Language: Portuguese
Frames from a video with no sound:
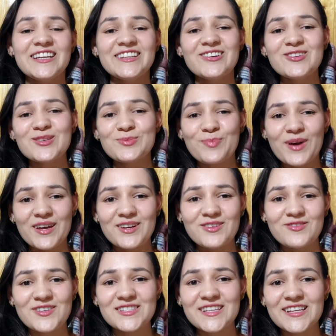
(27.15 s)
Então, espero
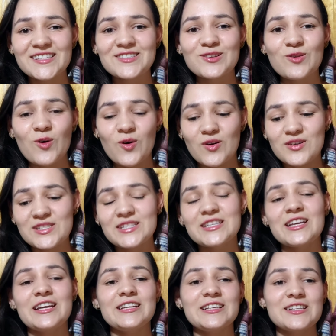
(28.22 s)
que vocês
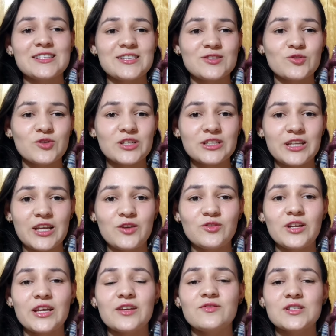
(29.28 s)
gostem aí desse sorteio,
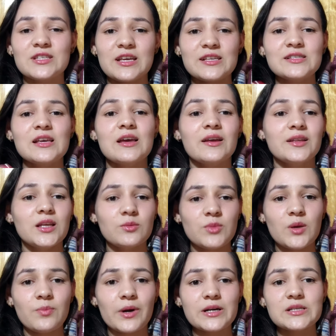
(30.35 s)
né, que vocês
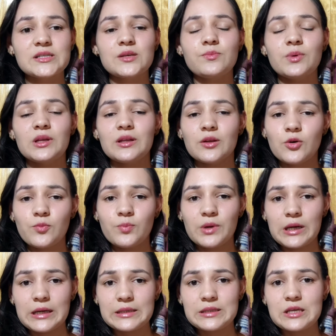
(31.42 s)
também participem, não
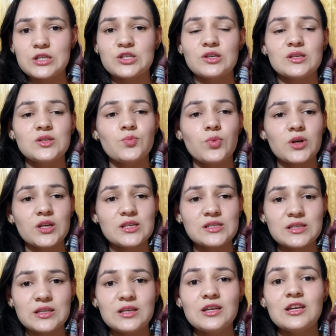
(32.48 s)
percam essa chance, porque
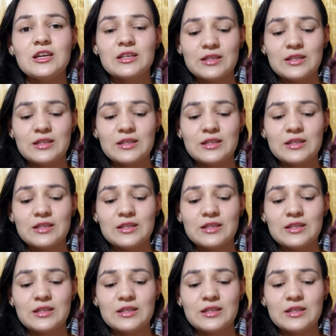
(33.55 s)
sim,